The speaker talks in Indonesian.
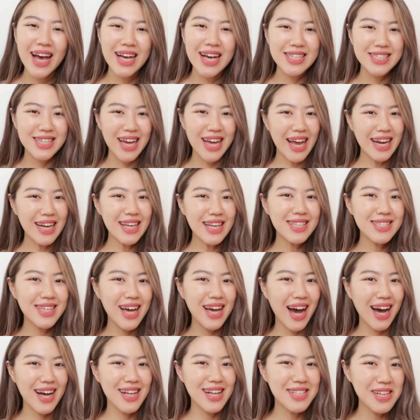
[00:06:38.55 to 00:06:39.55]
Jadi
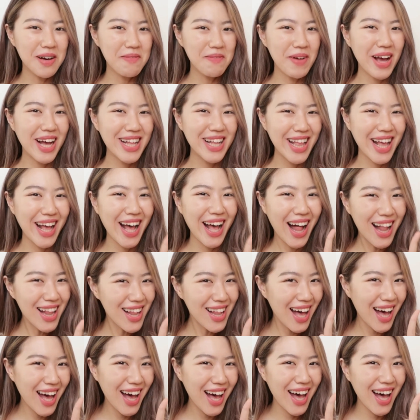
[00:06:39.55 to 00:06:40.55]
jangan sampai
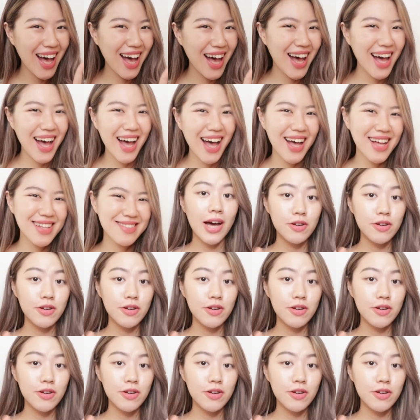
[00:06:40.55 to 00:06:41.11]
ketinggalan.